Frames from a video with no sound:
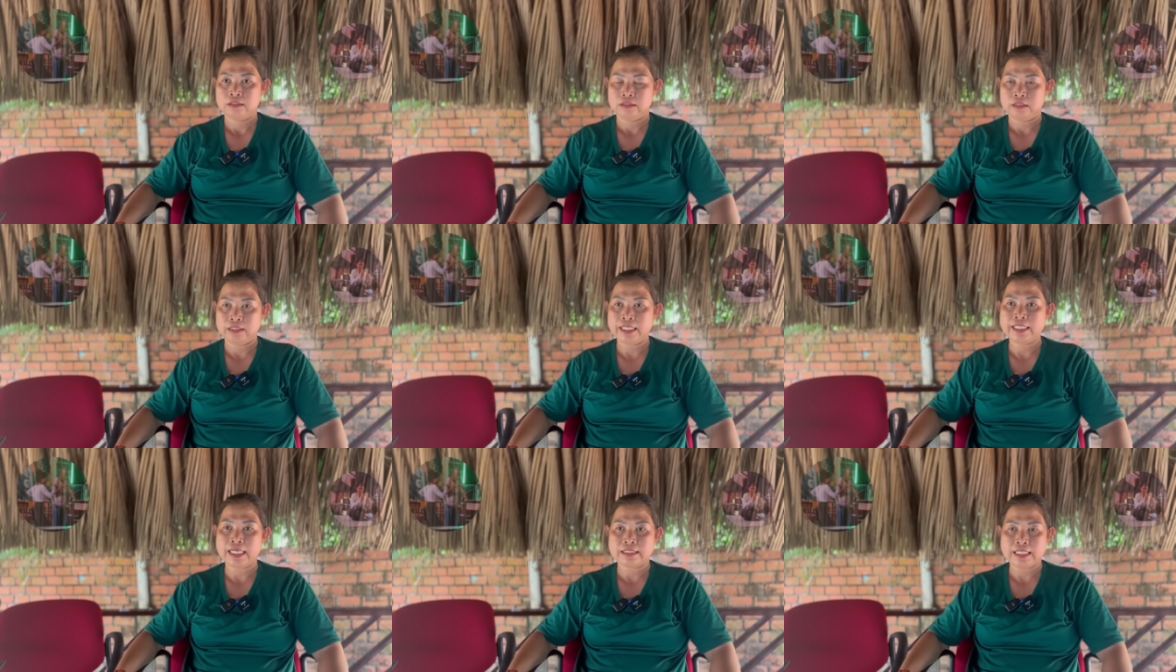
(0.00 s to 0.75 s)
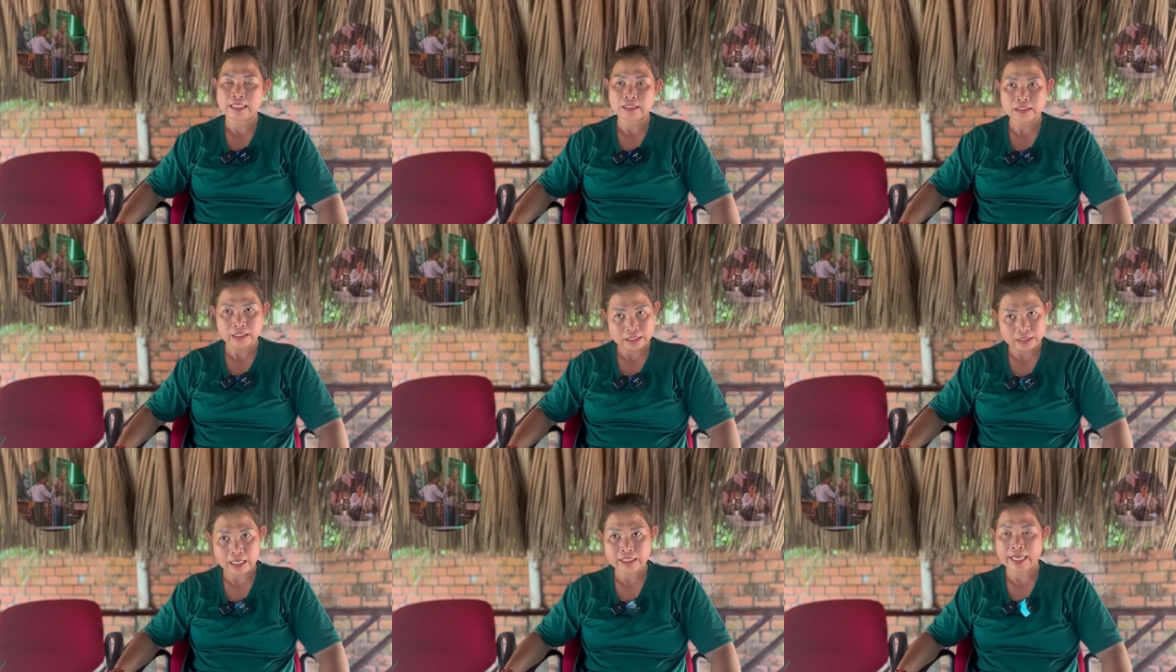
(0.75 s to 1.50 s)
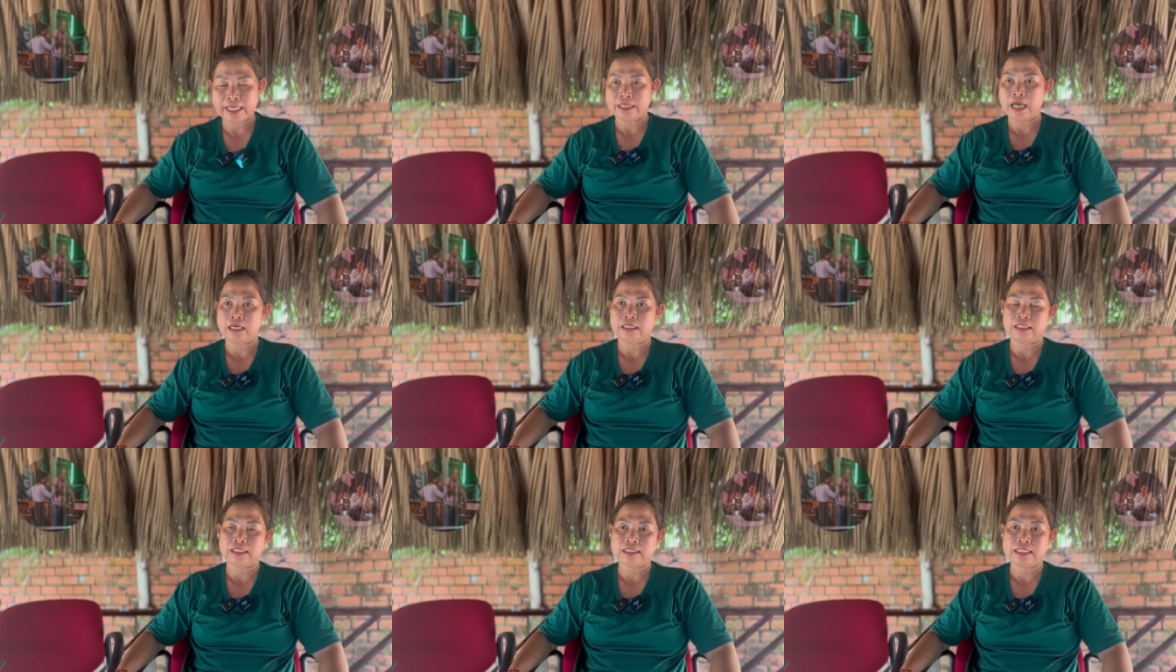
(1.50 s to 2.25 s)
những cái căn tránh khi tới ngày giờ
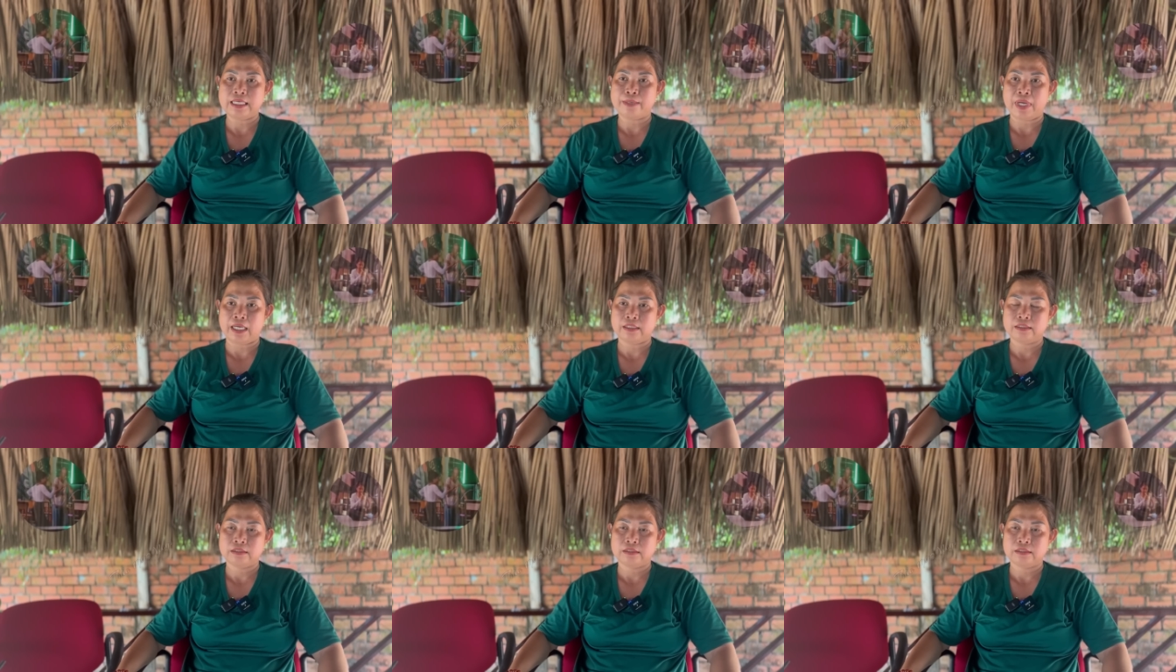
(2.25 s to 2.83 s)
thì người ta sẽ ra mặt